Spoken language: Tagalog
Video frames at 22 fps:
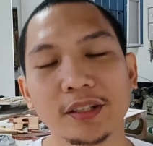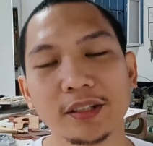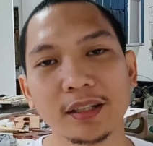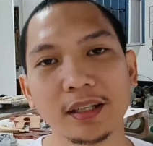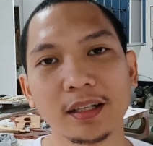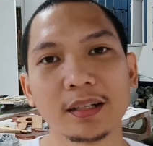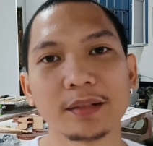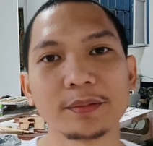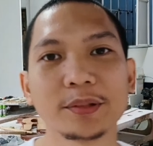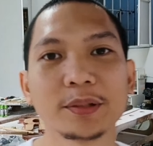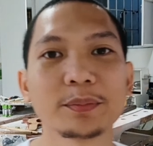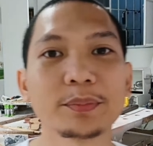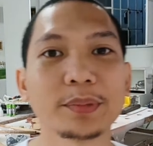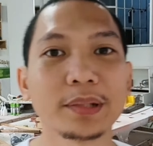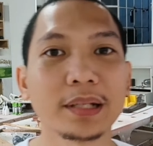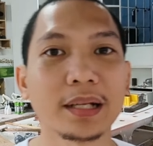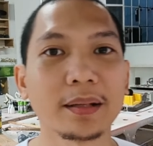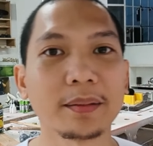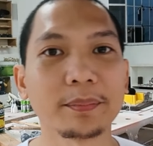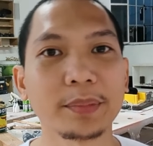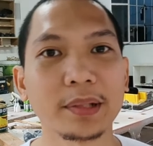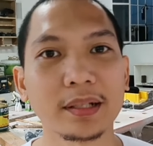um, yun
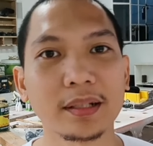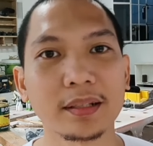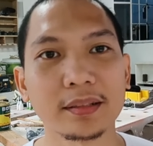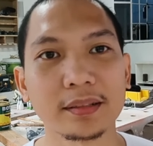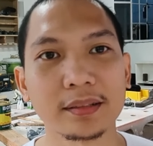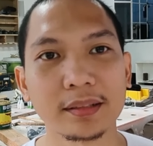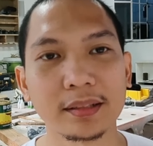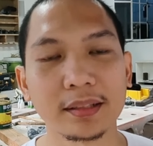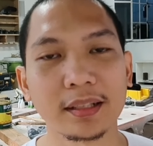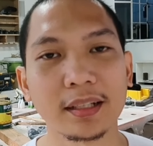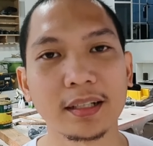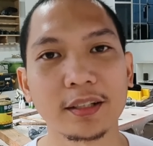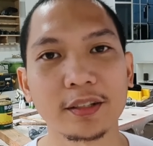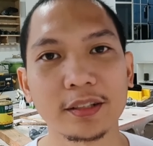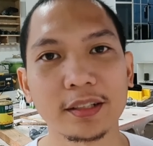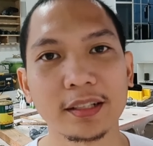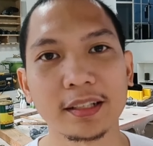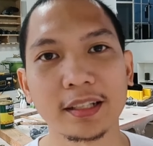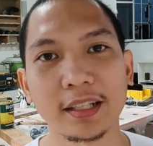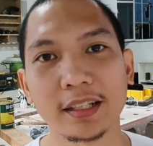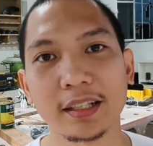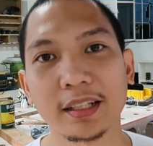pala, parang nagkakaroon
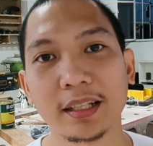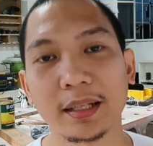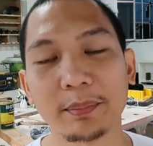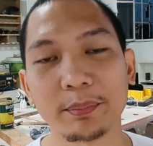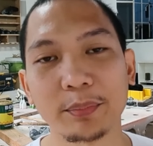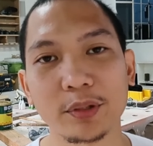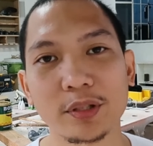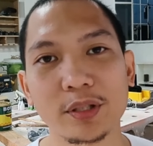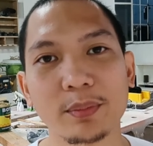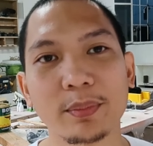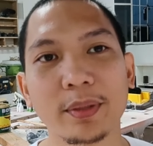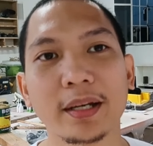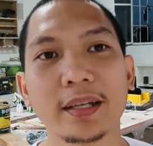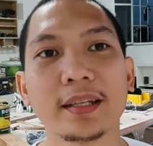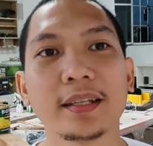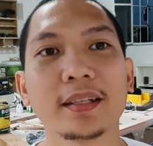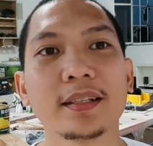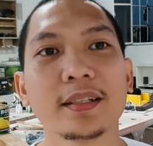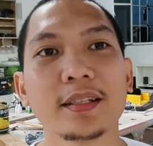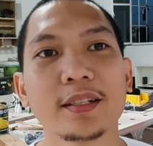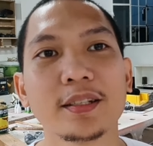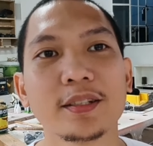lang tayo ng impulse buy.
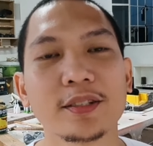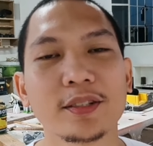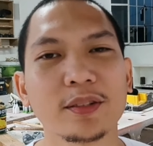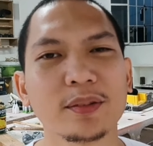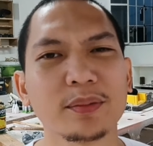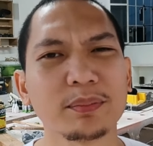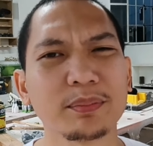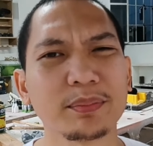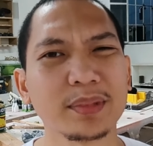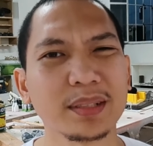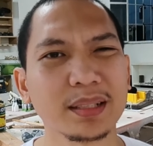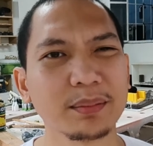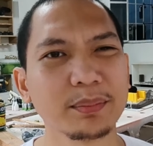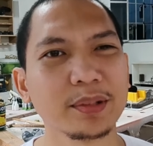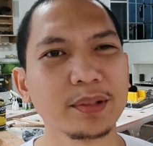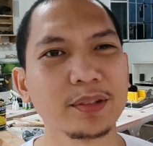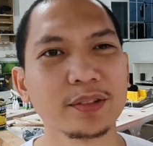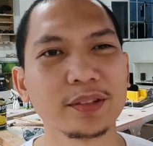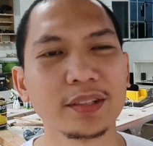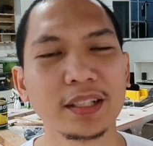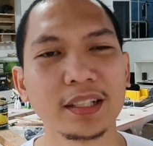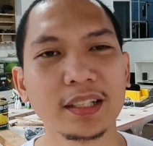So, marami
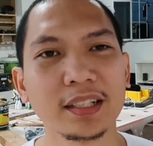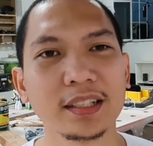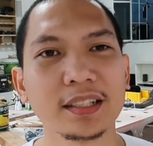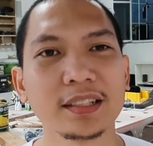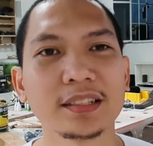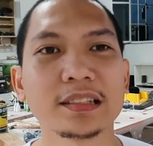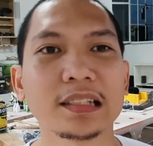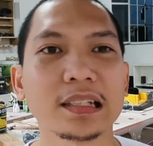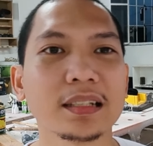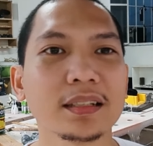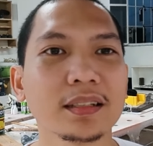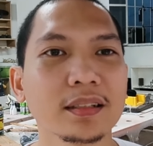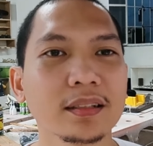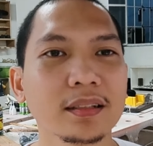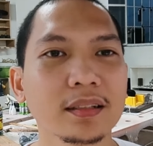ako nakikita dyan.